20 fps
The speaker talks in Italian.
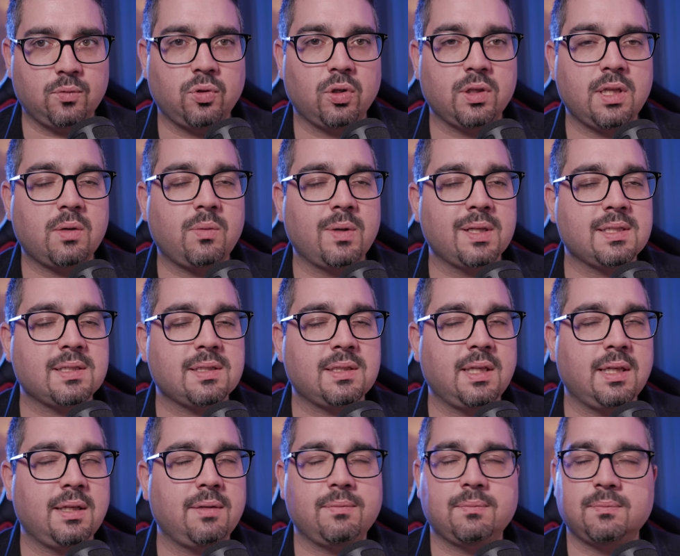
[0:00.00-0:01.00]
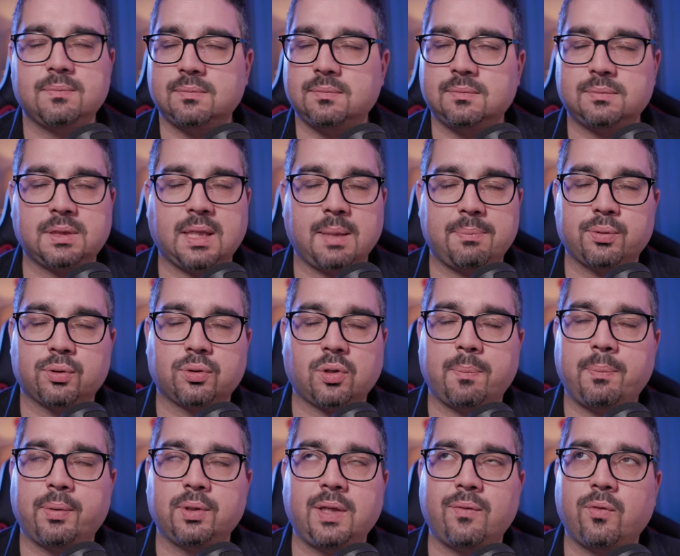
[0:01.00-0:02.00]
Uno di questi che
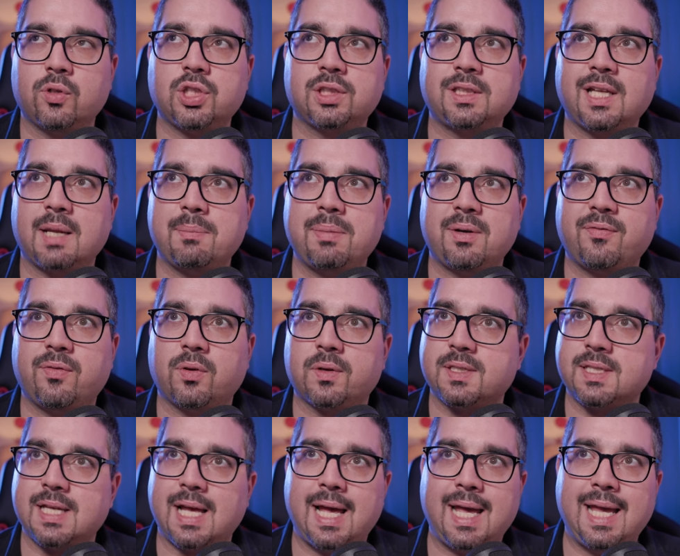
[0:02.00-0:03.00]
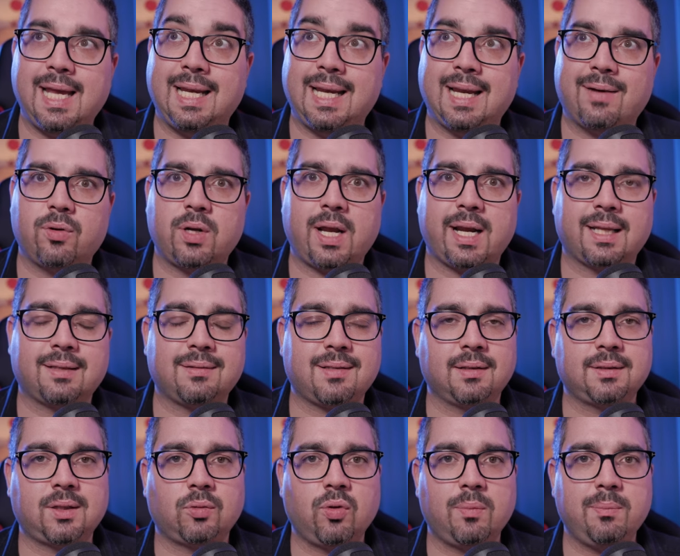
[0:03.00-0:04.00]
purtroppo devo citare per forza è lavorare a
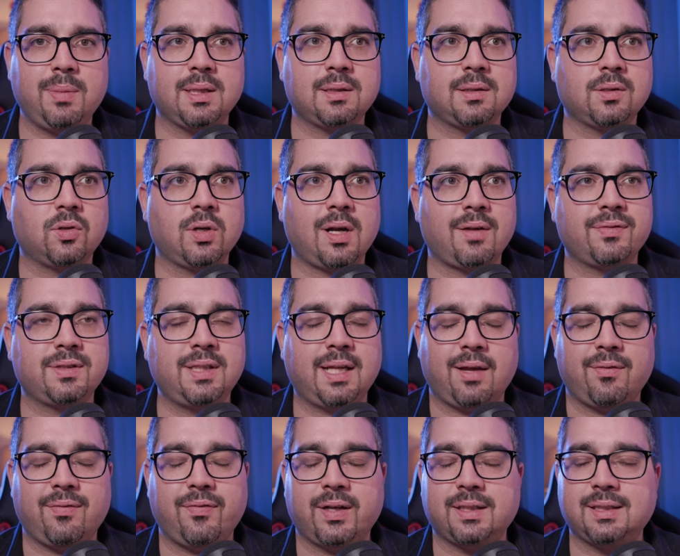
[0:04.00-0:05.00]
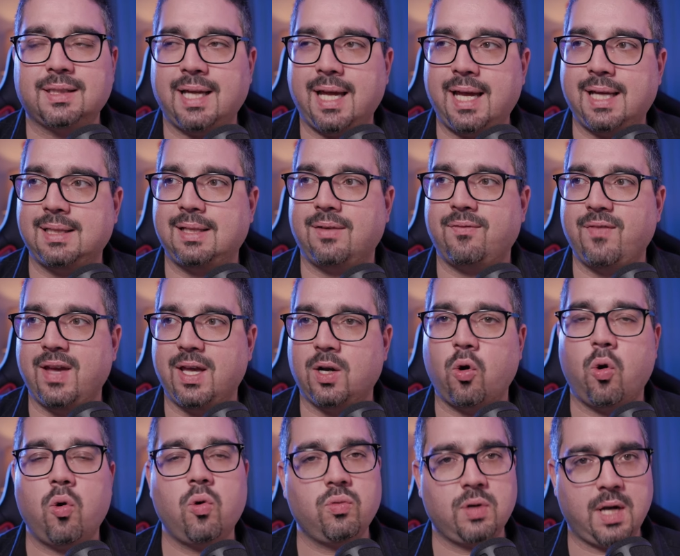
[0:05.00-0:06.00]
32 bit con After Effects è
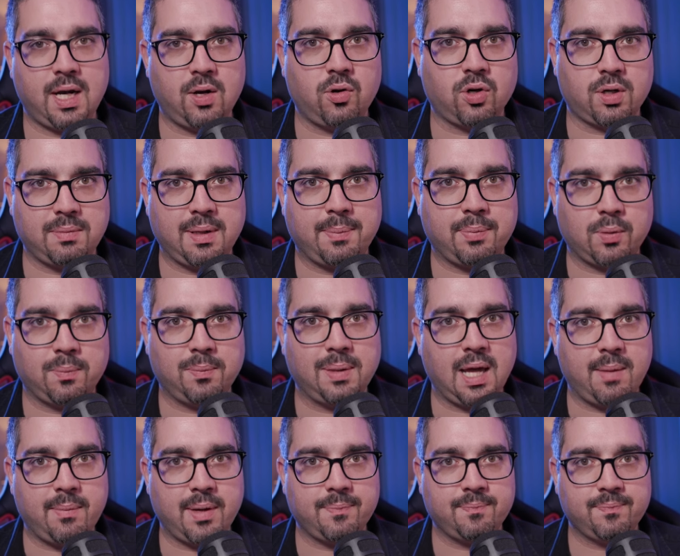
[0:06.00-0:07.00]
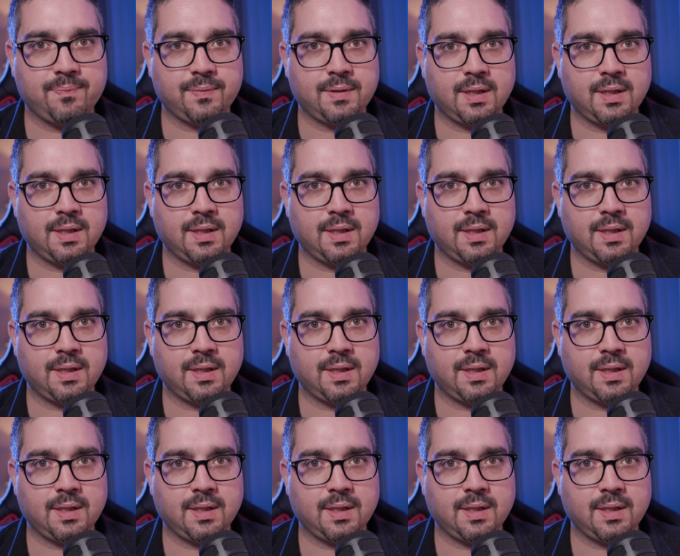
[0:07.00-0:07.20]
davvero un enorme problema.